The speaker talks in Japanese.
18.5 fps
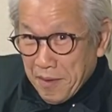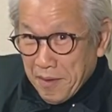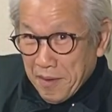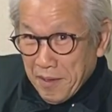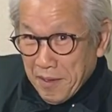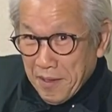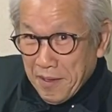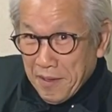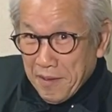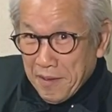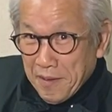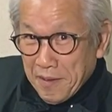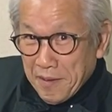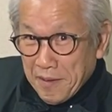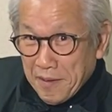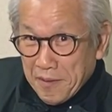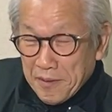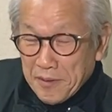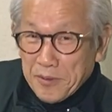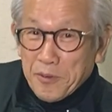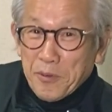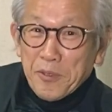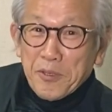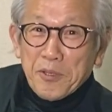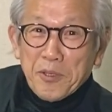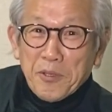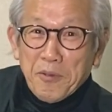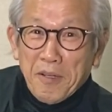ええ、と
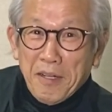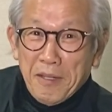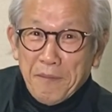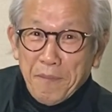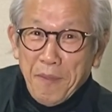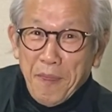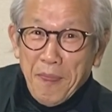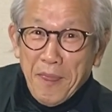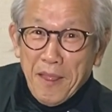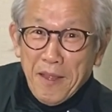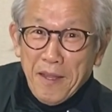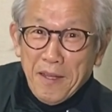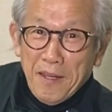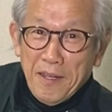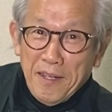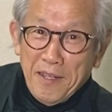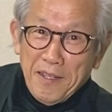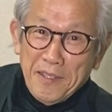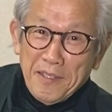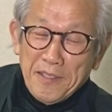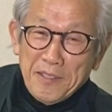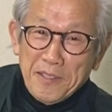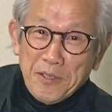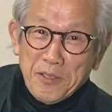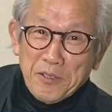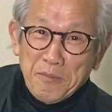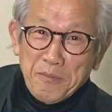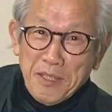いうことは、え
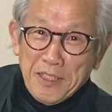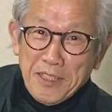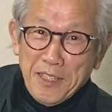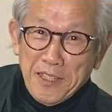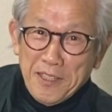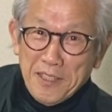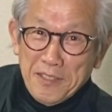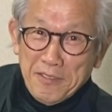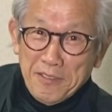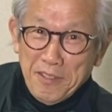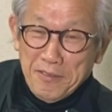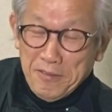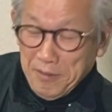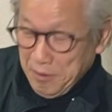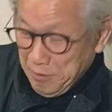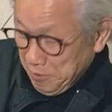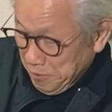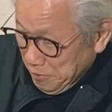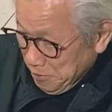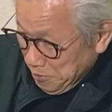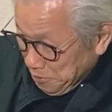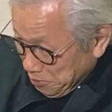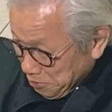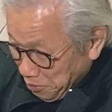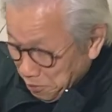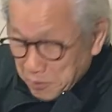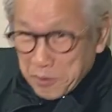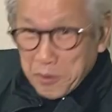え、よくメジャーリングで言ってる、
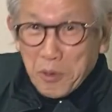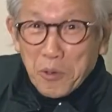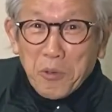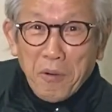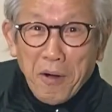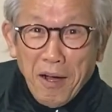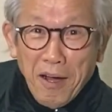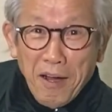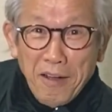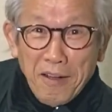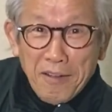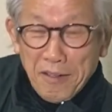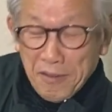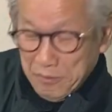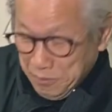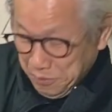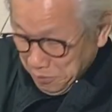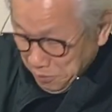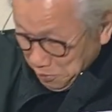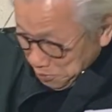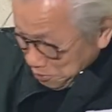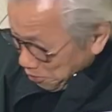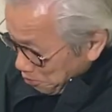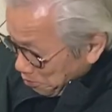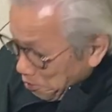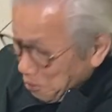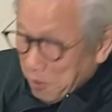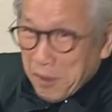フロントドア、
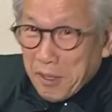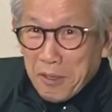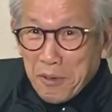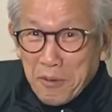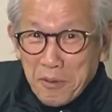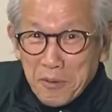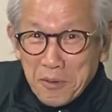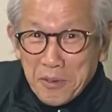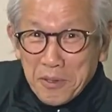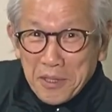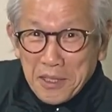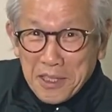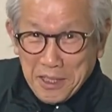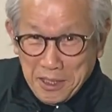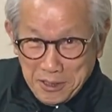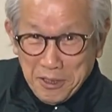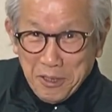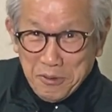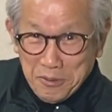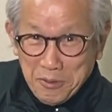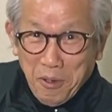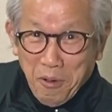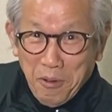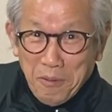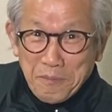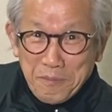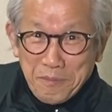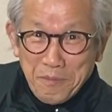フロントドアを引かせる
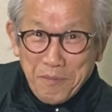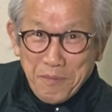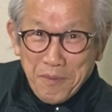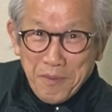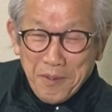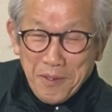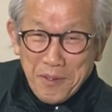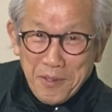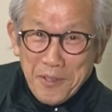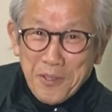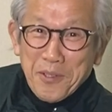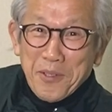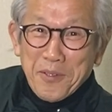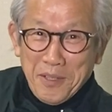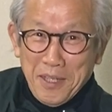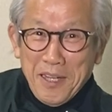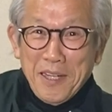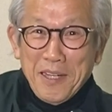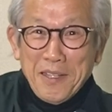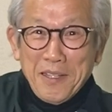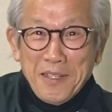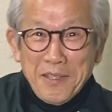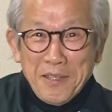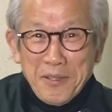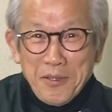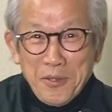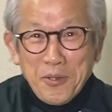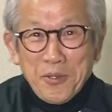というような
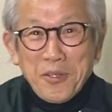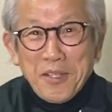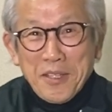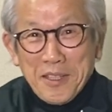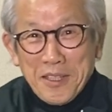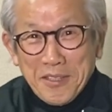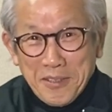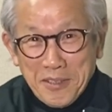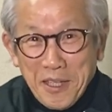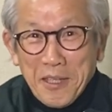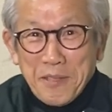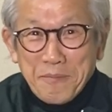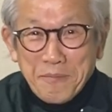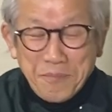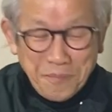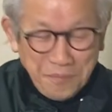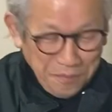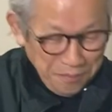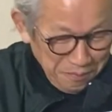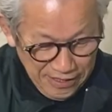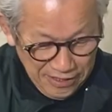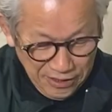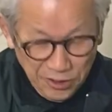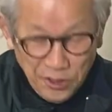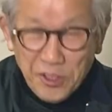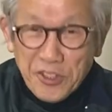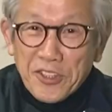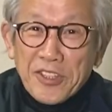ことなんですね。
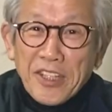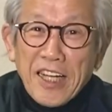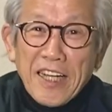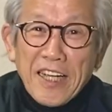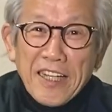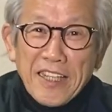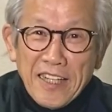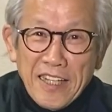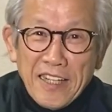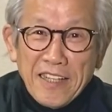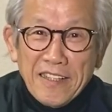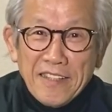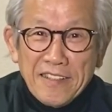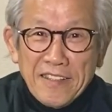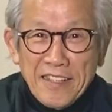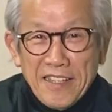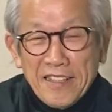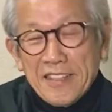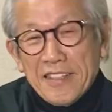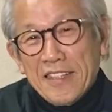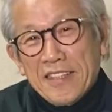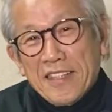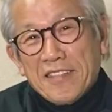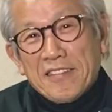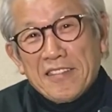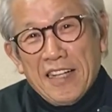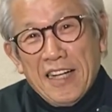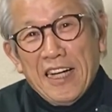そういう狙いがあったんで
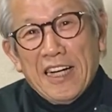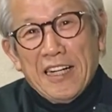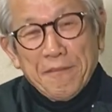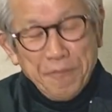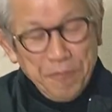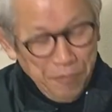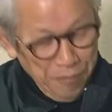すが、